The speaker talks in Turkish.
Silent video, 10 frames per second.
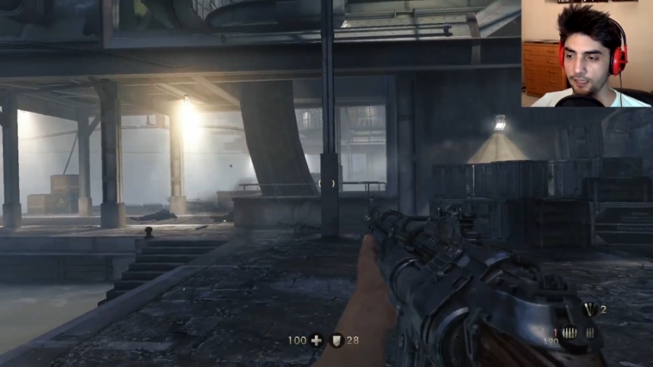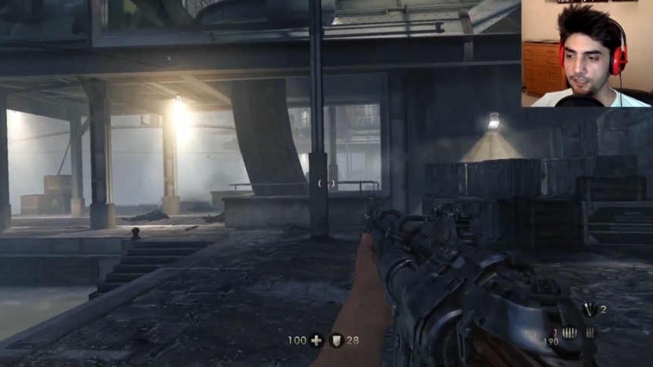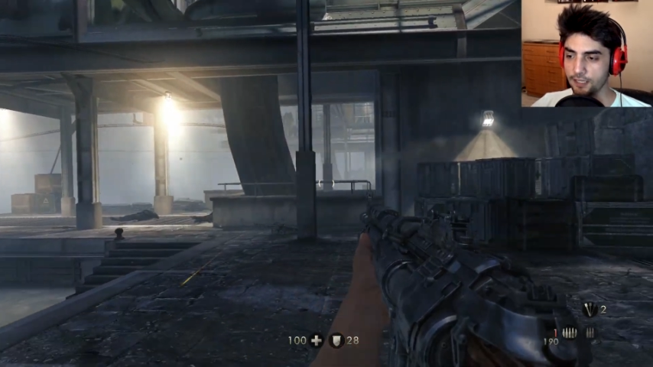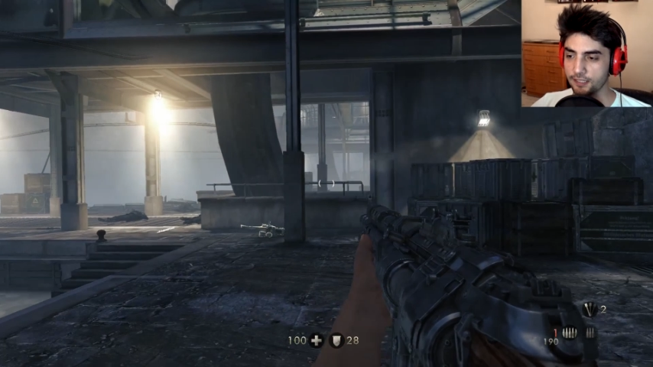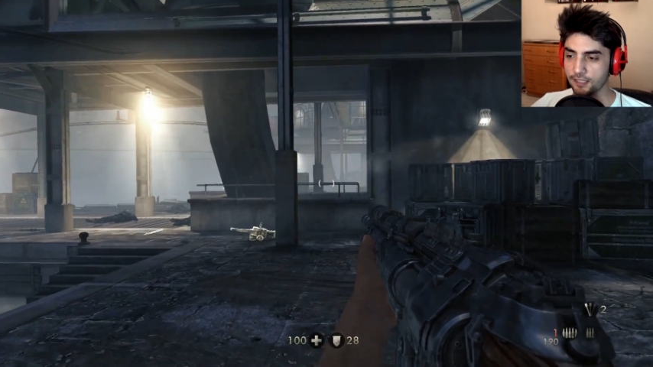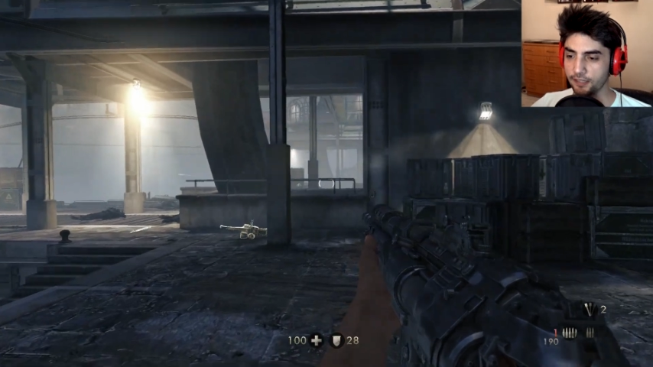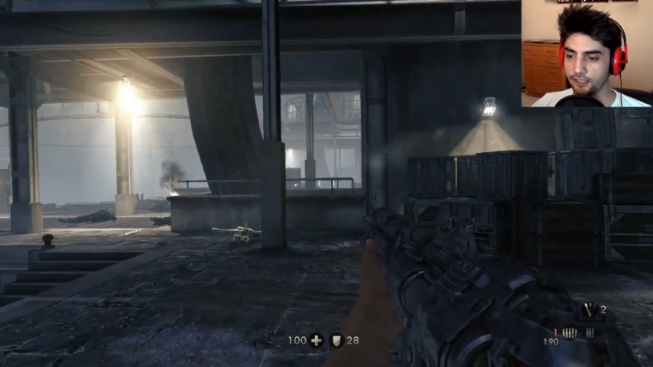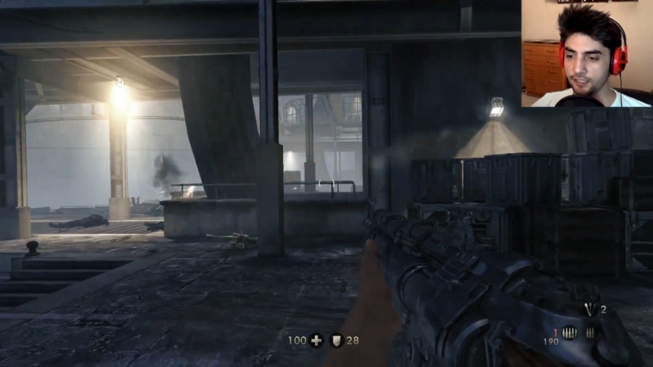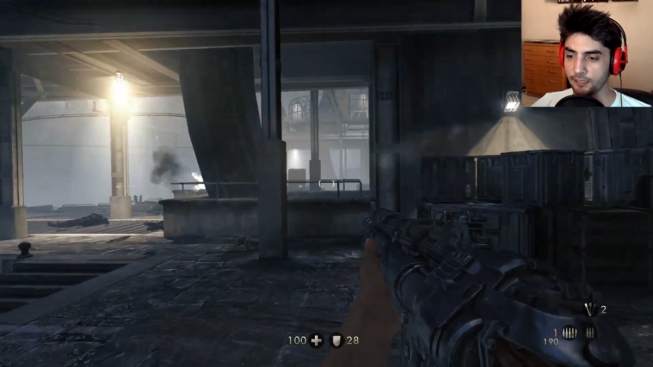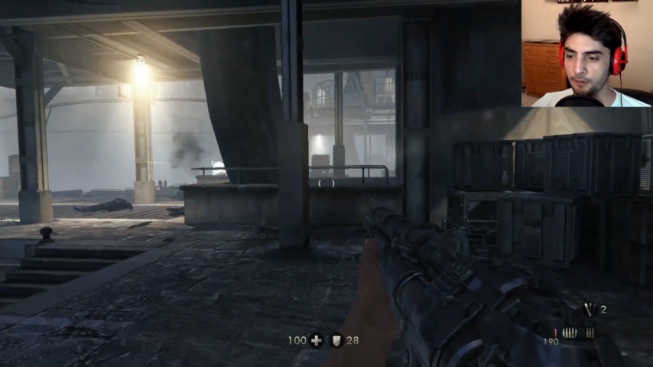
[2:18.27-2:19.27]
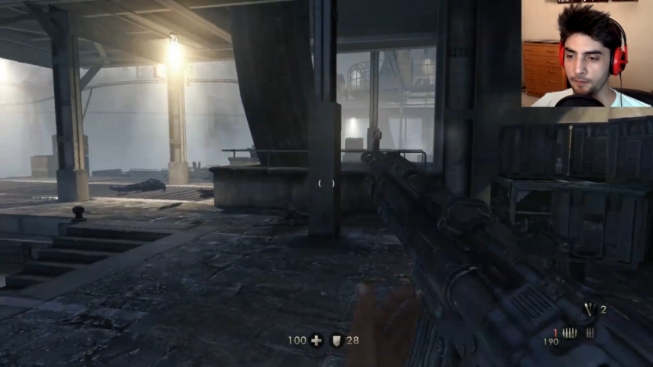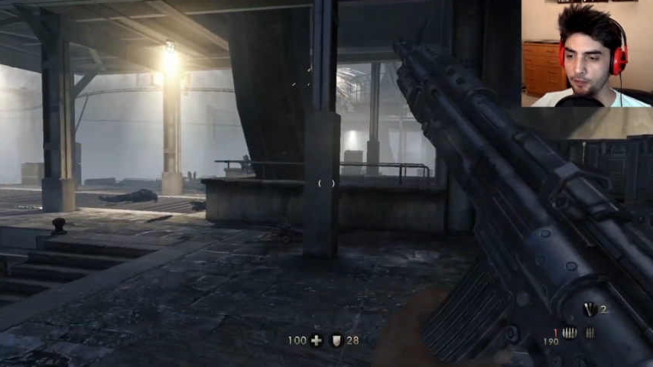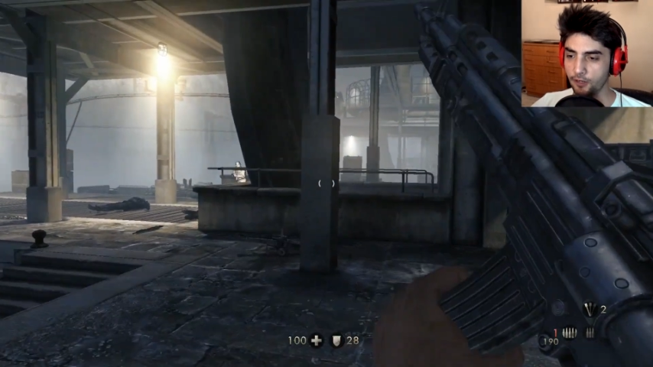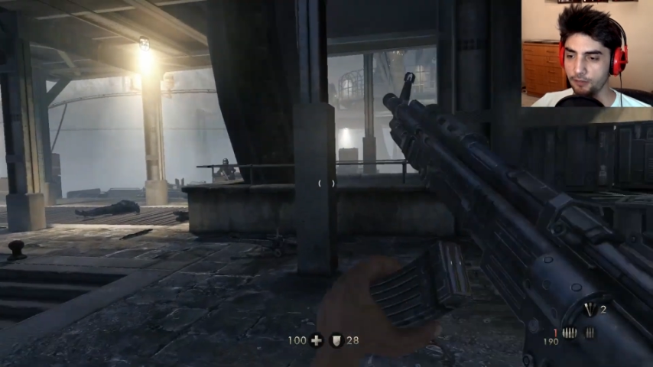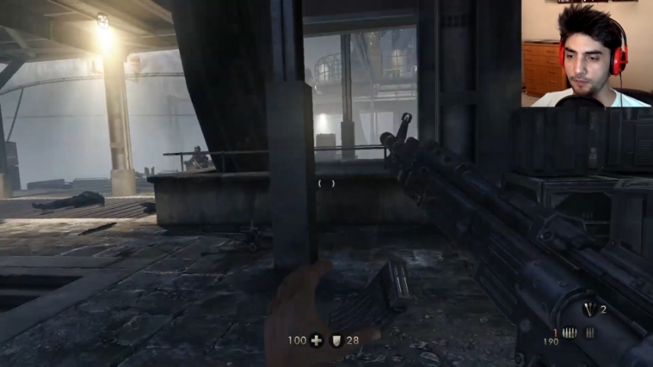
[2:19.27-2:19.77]
Hiç insanları
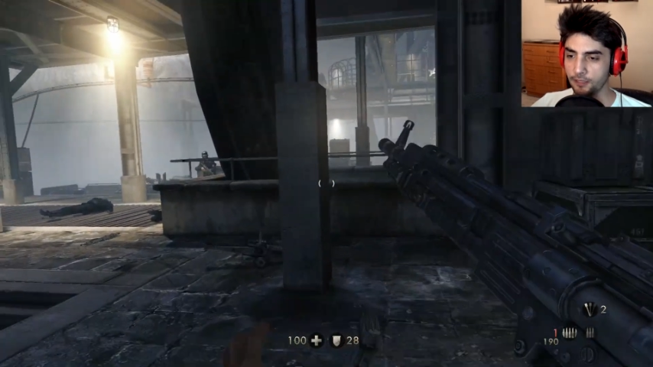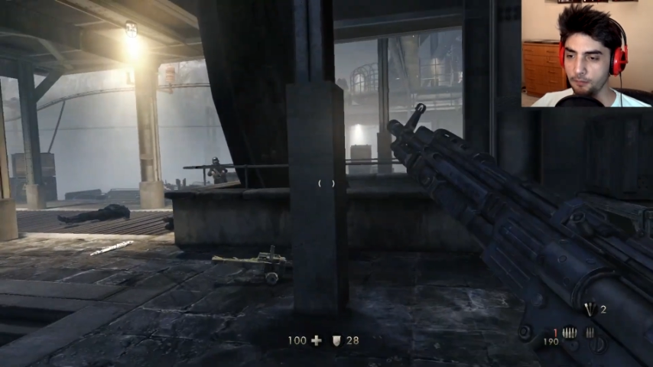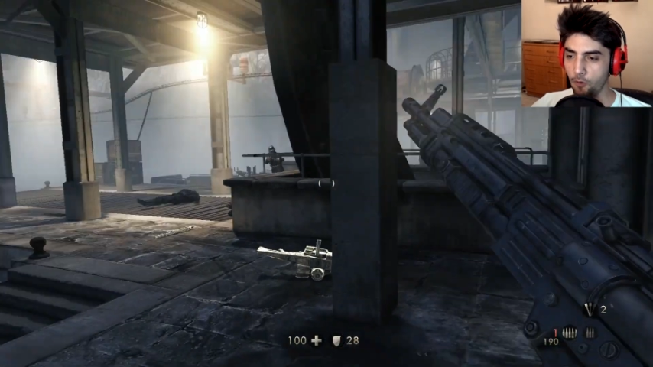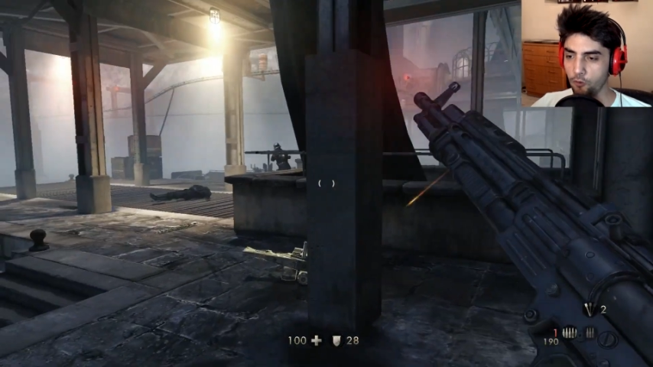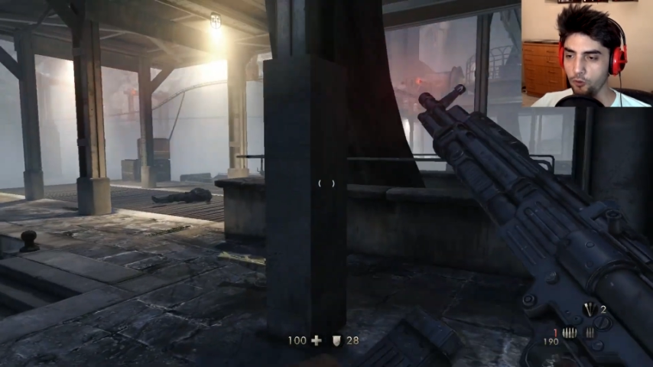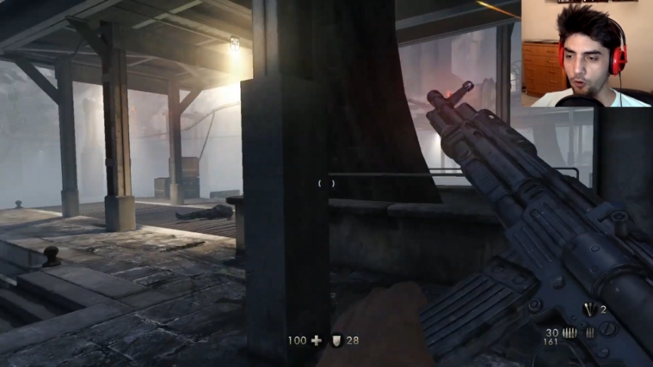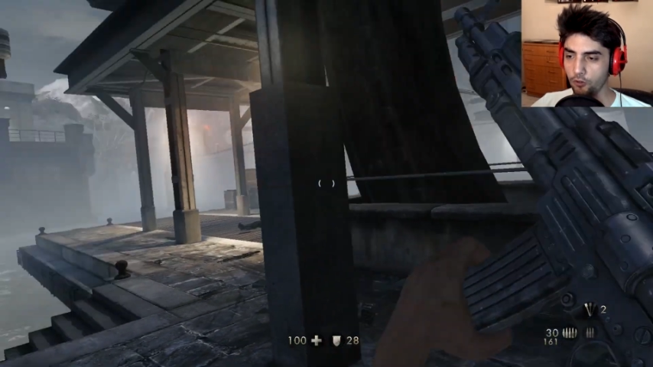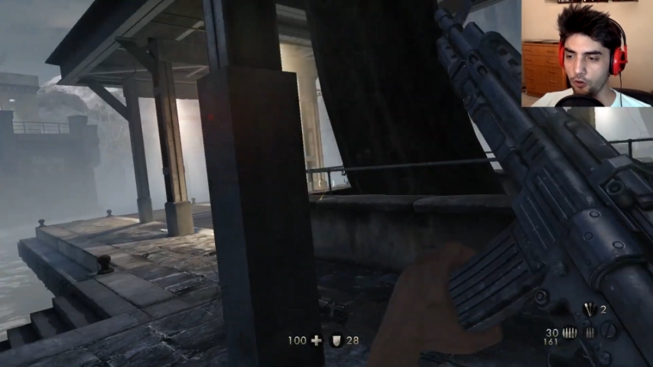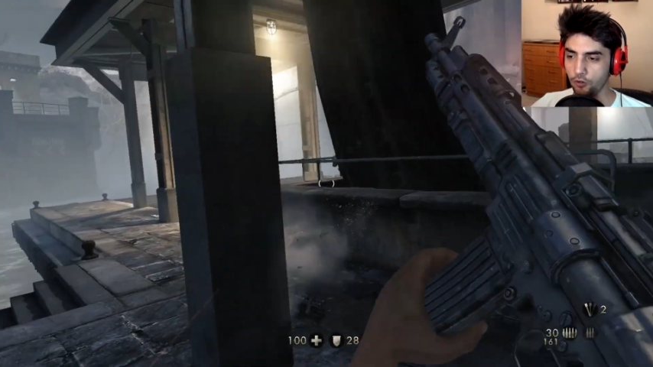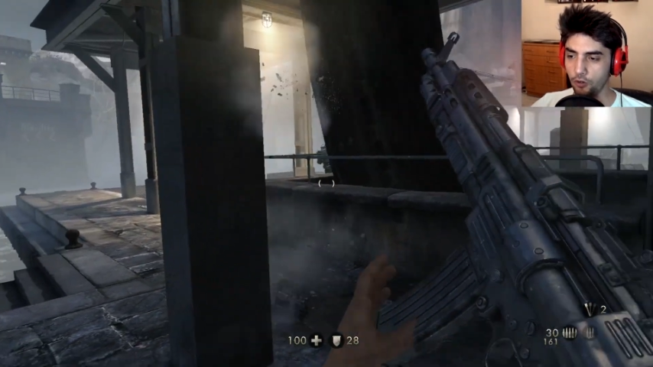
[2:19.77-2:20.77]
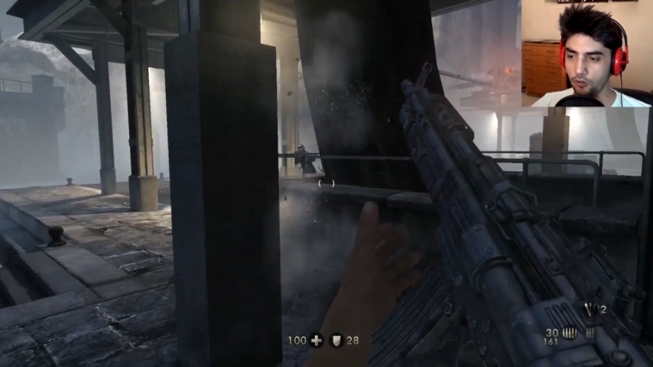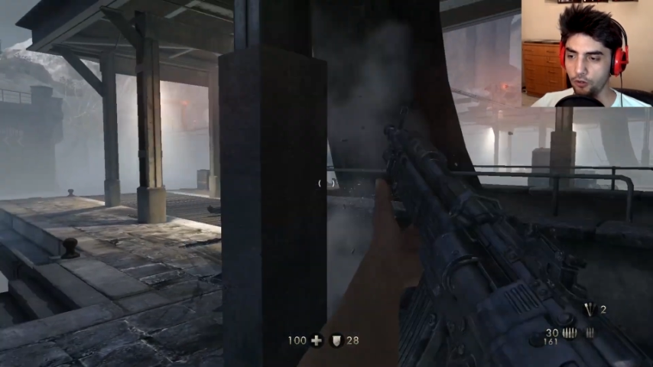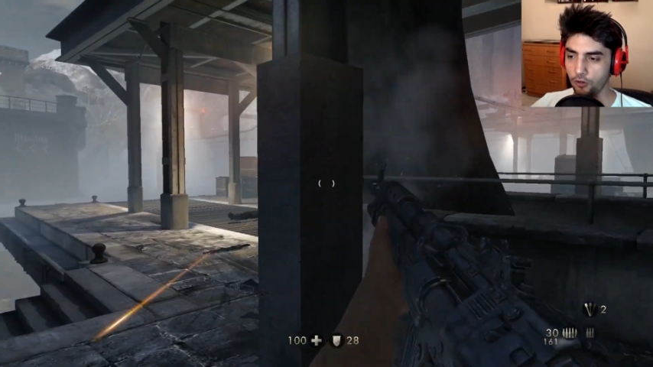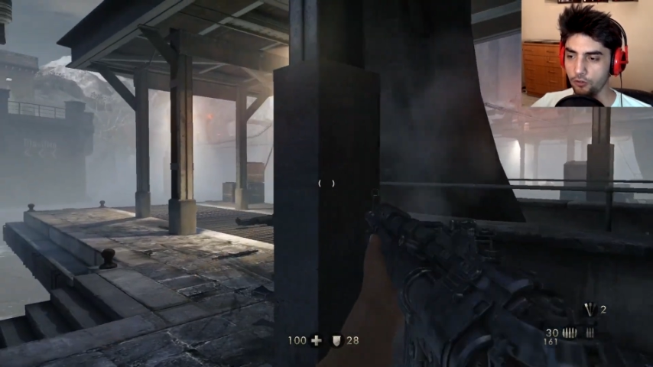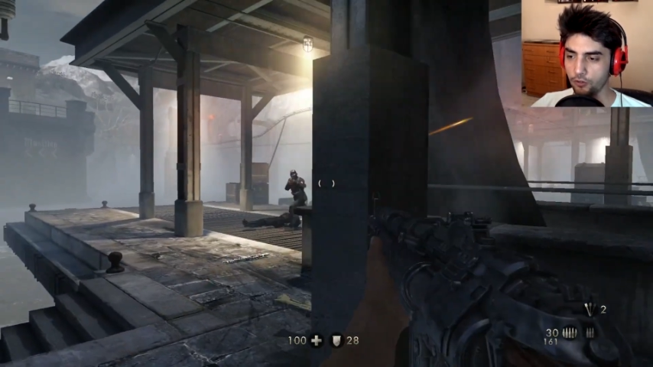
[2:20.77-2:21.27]
kırmamayı öğretmedi değil mi? Oy oy oy oy
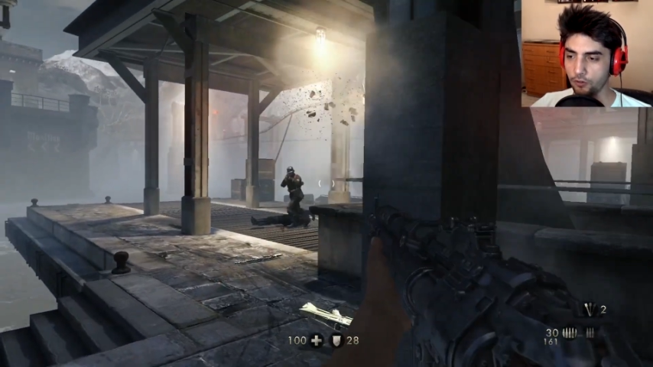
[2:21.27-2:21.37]
oy.